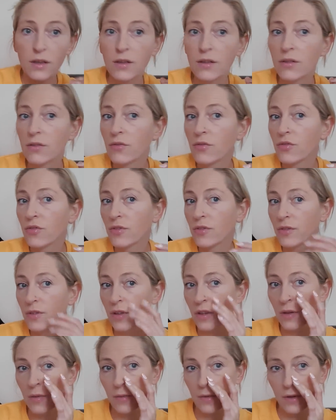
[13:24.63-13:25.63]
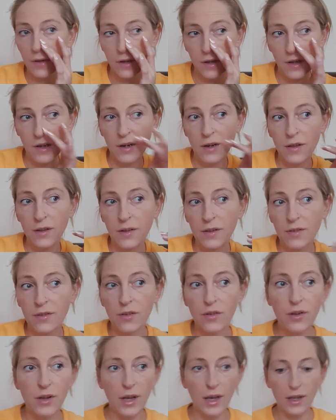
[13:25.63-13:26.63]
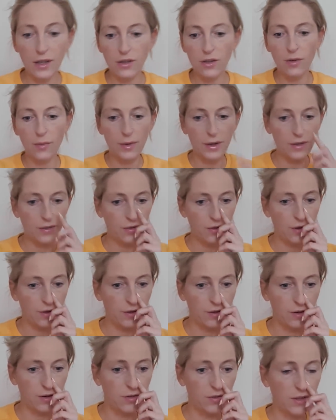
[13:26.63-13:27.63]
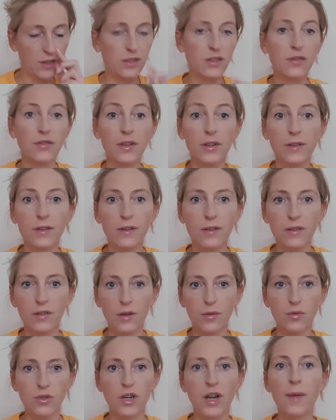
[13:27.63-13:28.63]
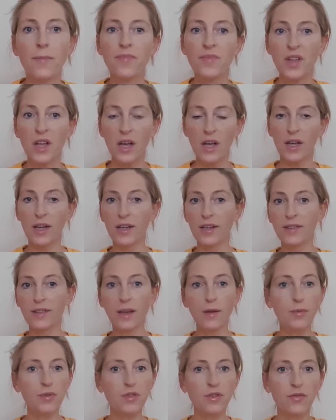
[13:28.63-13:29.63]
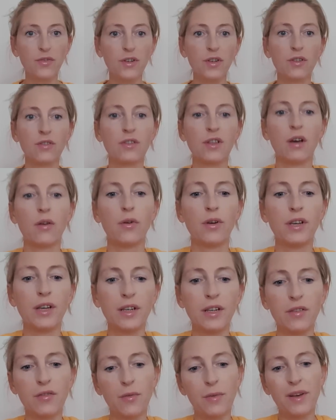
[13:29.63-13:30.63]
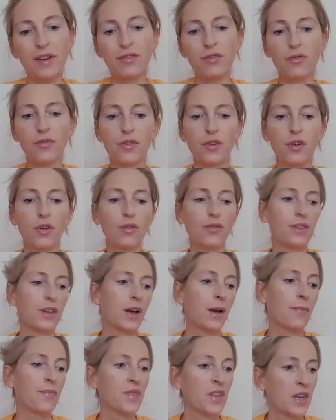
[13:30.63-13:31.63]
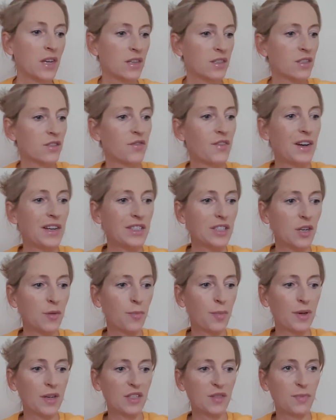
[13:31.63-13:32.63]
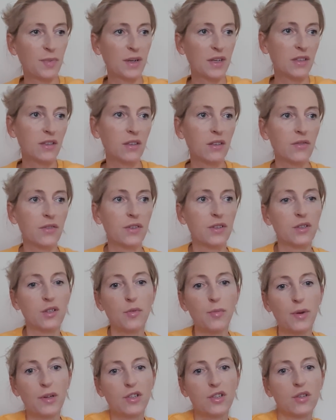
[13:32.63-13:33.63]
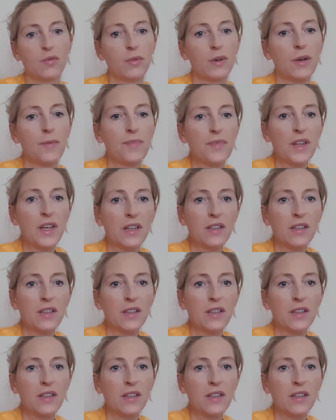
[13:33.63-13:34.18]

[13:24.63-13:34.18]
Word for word: i tym wszystkim, ale jest ok, dobra, trochę się świeci, więc jest dobrze. E, tak by to wyglądało. Ja nie wiem, jak to wygląda z Waszej perspektywy, zobaczymy.